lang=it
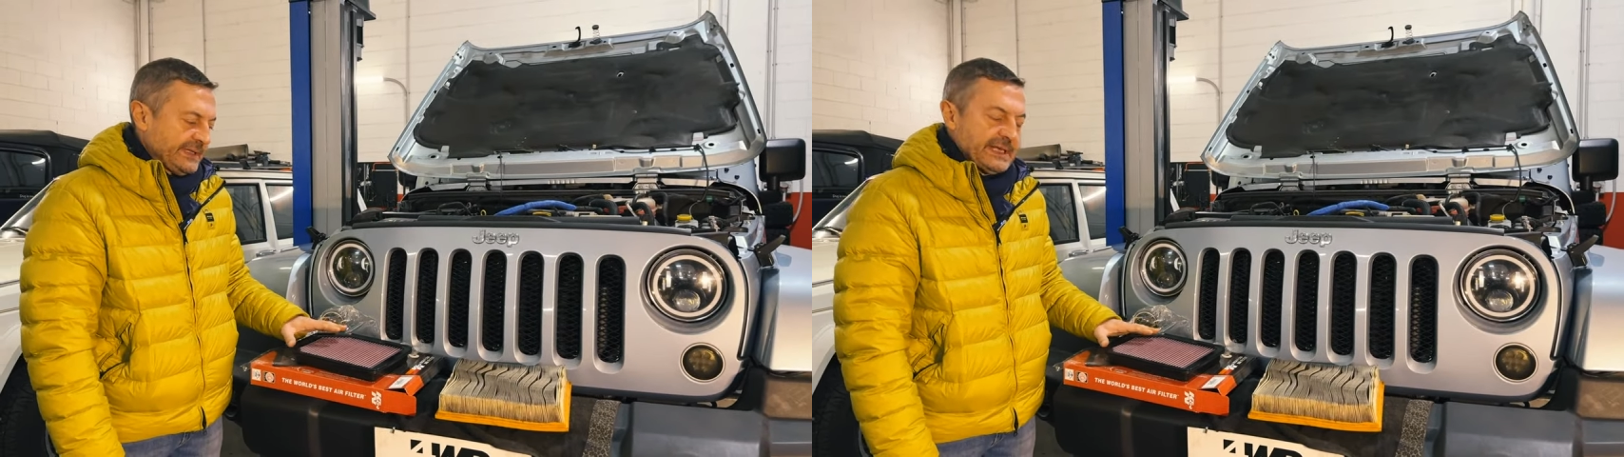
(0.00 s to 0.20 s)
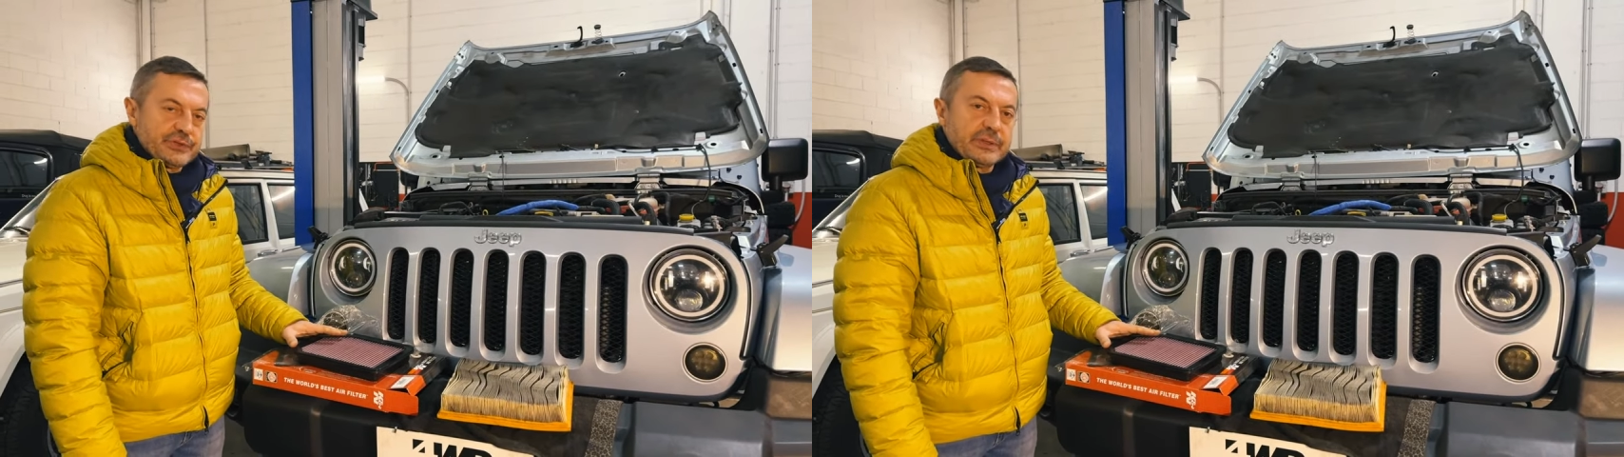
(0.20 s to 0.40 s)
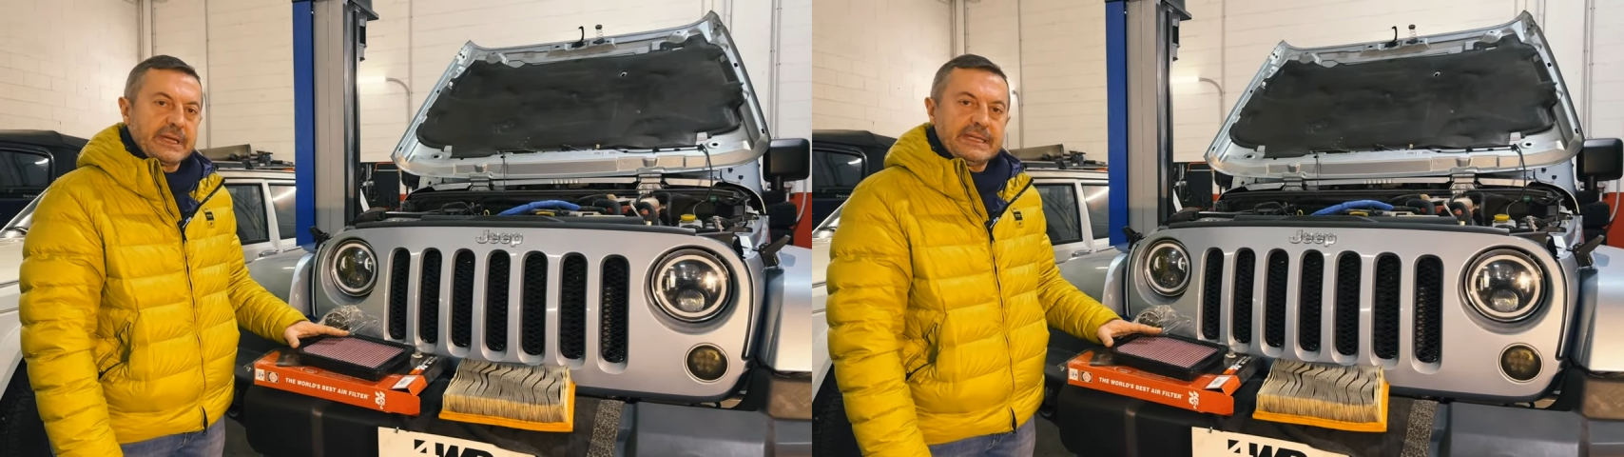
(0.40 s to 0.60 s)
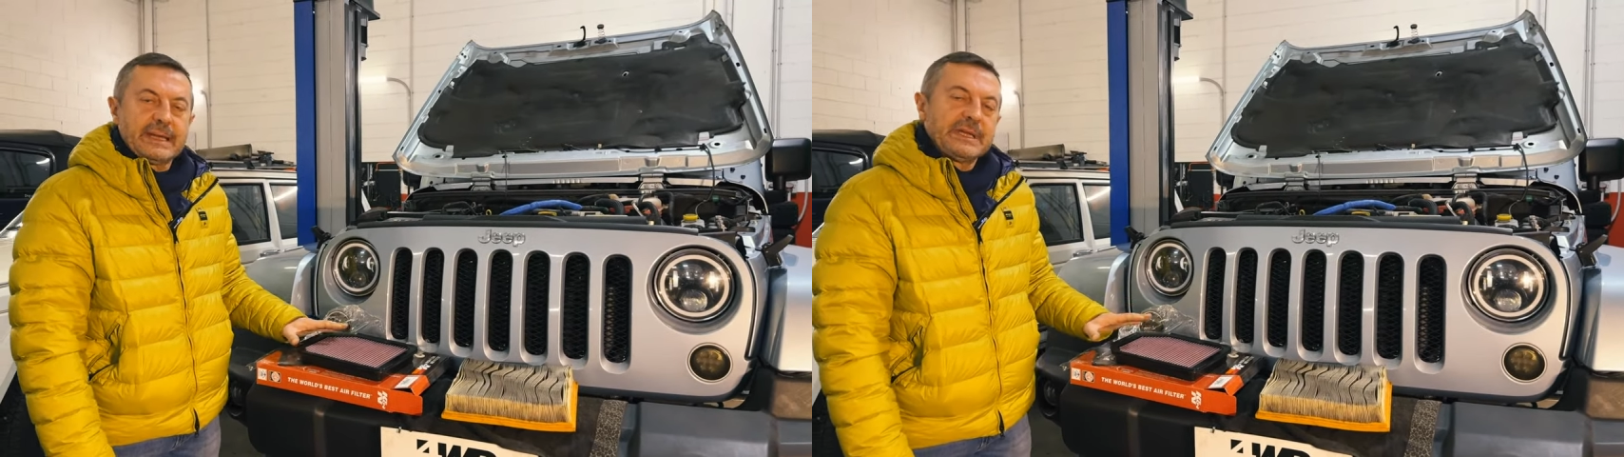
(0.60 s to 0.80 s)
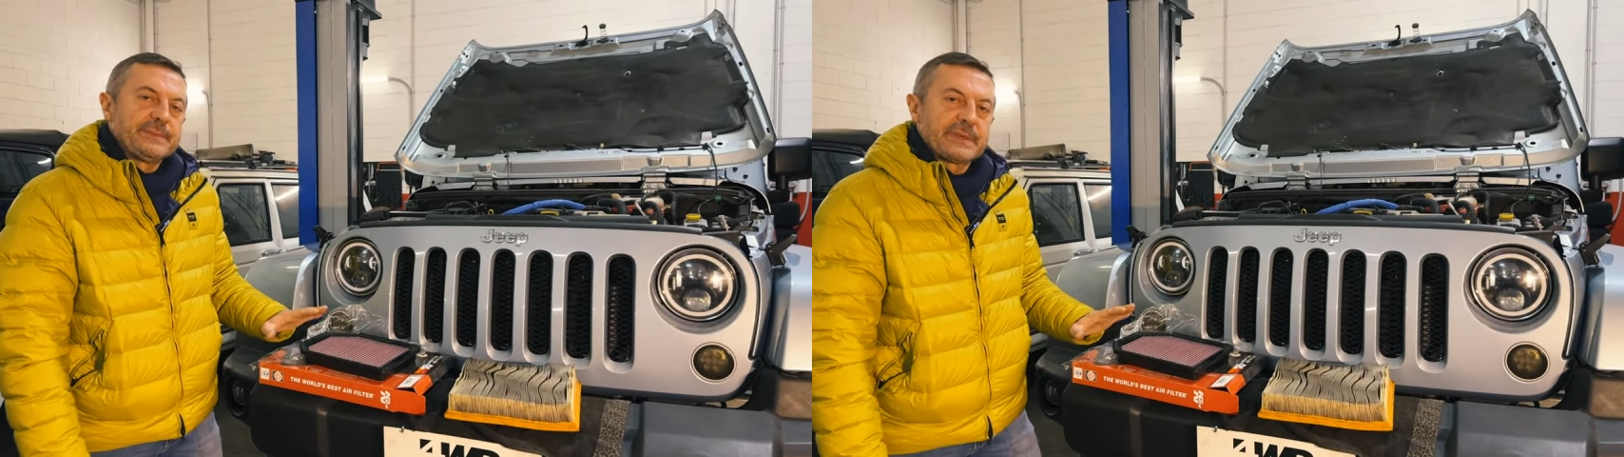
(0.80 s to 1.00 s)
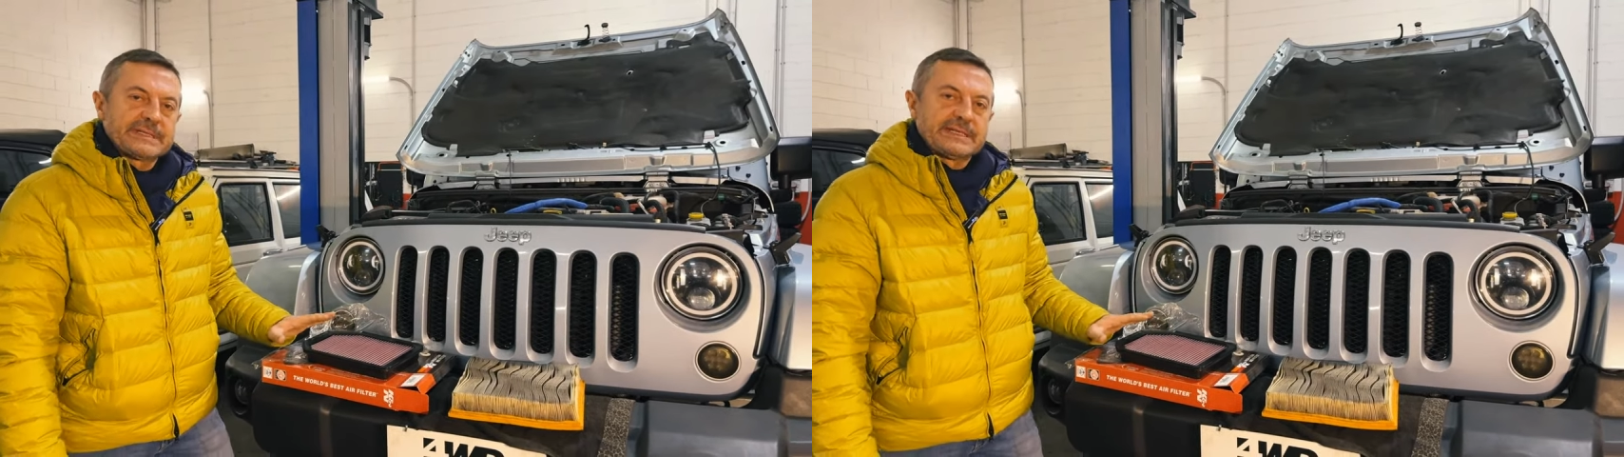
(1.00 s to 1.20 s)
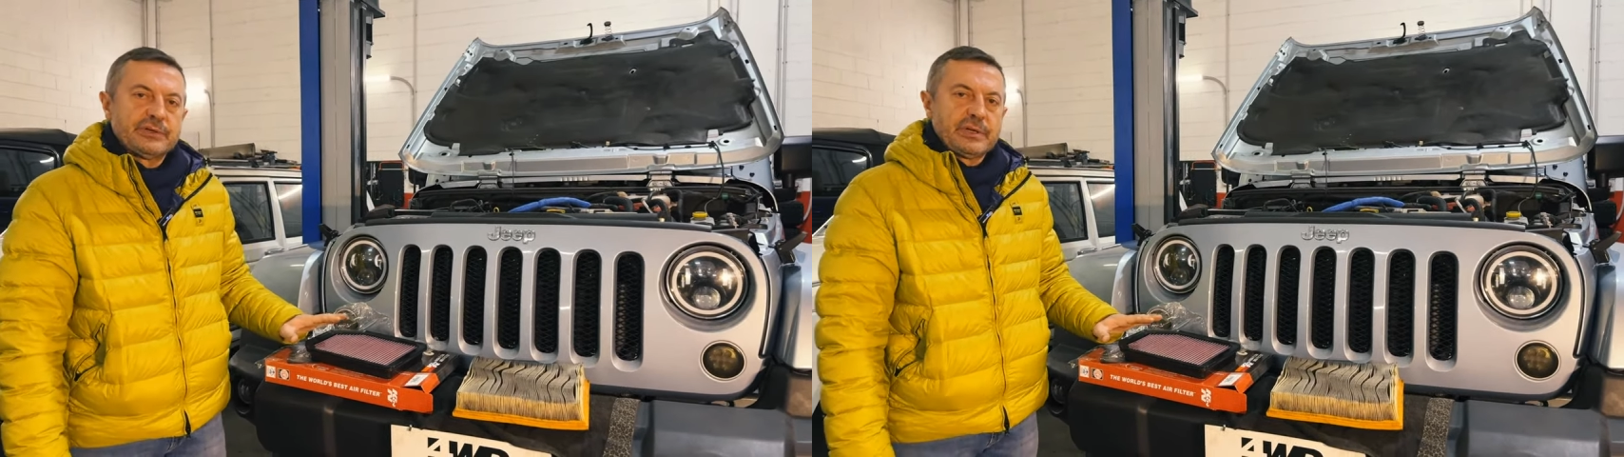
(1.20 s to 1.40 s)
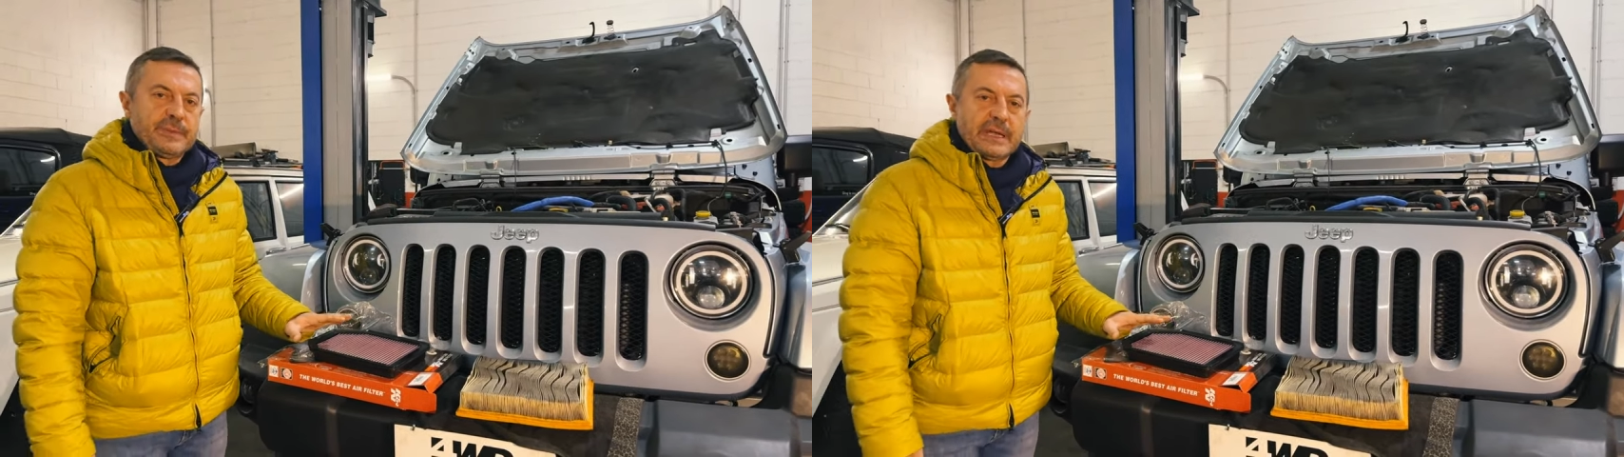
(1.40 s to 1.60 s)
vantaggio anche in termini di prestazioni,